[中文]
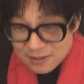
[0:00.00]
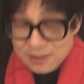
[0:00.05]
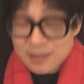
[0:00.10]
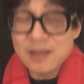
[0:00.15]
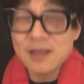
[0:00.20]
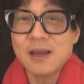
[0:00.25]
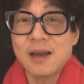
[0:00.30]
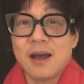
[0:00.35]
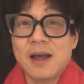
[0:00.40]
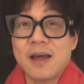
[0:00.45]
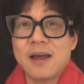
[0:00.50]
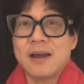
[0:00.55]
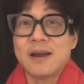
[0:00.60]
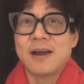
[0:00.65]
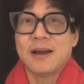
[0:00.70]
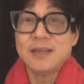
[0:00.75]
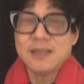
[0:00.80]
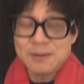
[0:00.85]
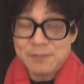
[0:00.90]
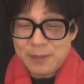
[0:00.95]
紧立案，
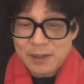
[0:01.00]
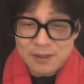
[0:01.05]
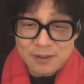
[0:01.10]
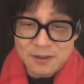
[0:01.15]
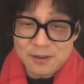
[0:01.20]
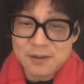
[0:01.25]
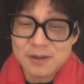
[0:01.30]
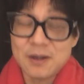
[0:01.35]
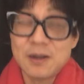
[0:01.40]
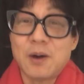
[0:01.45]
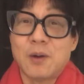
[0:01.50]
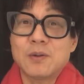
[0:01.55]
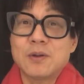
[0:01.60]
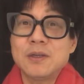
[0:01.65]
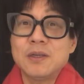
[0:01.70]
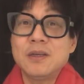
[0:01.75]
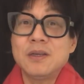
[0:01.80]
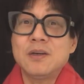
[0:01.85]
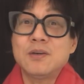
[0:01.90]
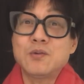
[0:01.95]
赶紧把这个人搞
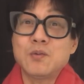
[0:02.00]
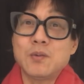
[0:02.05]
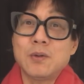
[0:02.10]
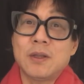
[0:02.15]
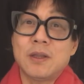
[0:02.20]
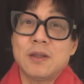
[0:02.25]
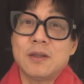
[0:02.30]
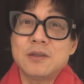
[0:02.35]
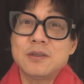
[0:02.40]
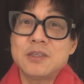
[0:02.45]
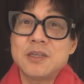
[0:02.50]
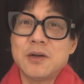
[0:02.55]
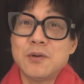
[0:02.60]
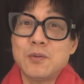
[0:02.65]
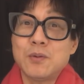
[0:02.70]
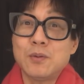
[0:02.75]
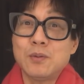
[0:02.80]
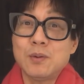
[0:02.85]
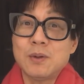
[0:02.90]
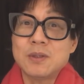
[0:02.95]
成一个重点的监
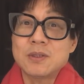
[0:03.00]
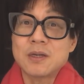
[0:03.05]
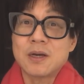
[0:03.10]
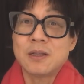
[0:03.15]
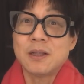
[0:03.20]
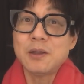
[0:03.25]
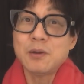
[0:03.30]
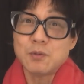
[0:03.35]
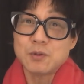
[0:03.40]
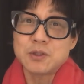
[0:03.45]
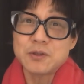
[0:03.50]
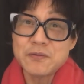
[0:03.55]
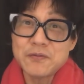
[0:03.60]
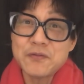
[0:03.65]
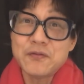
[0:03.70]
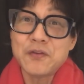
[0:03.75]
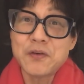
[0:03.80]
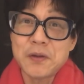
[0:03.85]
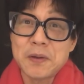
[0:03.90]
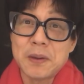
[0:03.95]
控对象。那有
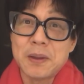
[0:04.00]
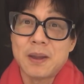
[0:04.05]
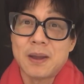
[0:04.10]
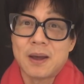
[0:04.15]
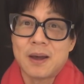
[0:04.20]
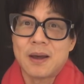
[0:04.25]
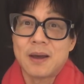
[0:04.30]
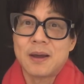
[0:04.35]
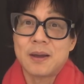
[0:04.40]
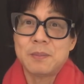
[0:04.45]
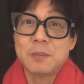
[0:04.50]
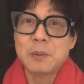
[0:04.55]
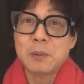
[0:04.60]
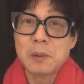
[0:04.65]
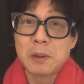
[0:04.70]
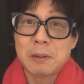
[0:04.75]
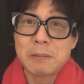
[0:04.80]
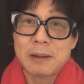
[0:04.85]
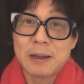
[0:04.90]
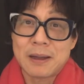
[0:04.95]
经费呀，明
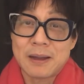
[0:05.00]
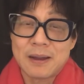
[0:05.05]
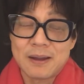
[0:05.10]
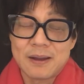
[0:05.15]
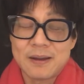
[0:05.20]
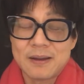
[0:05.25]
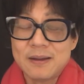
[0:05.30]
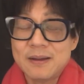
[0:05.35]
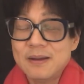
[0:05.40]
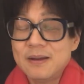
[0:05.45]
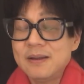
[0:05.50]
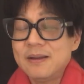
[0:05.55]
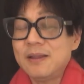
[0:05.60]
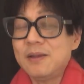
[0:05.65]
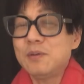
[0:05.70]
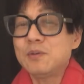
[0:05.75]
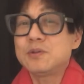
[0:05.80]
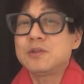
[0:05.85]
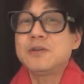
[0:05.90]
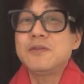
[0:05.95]
白了吧？
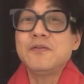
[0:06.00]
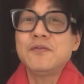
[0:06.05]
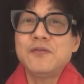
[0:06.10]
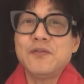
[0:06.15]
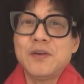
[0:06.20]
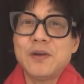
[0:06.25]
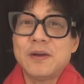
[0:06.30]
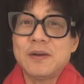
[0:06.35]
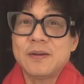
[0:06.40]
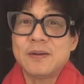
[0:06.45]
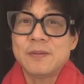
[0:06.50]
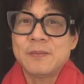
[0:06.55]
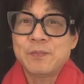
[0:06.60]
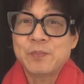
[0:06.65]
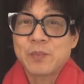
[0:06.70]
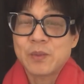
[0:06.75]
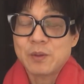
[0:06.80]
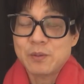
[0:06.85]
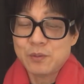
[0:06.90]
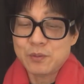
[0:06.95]
他有经费。
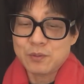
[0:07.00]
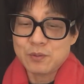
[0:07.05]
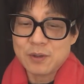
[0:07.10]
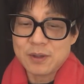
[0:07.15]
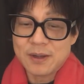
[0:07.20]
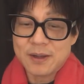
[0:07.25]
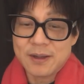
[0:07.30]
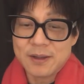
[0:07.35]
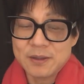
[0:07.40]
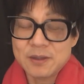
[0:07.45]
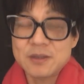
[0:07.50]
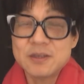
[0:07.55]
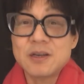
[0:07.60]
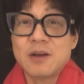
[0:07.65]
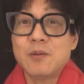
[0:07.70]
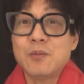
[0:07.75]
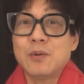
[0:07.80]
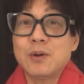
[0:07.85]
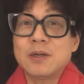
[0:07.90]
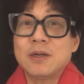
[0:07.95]
比如说，哎，你
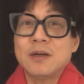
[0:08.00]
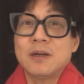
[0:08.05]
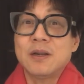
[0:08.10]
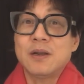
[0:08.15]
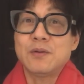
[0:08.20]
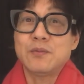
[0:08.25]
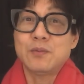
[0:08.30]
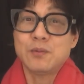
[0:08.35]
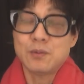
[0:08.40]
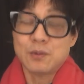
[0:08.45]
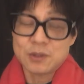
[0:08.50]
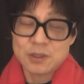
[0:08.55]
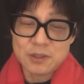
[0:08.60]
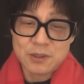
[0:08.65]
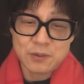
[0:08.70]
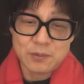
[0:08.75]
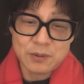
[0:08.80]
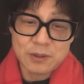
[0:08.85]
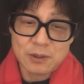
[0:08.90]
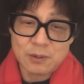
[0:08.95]
家我这个人，如果我现
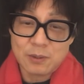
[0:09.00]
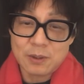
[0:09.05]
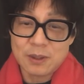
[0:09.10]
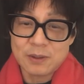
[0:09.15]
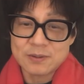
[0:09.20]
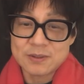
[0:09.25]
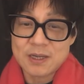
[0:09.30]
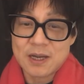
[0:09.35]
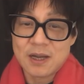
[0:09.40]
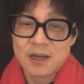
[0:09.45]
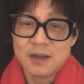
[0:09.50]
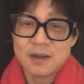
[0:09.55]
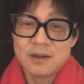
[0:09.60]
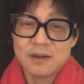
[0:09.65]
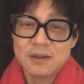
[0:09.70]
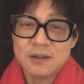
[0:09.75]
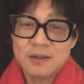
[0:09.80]
在回到我老家，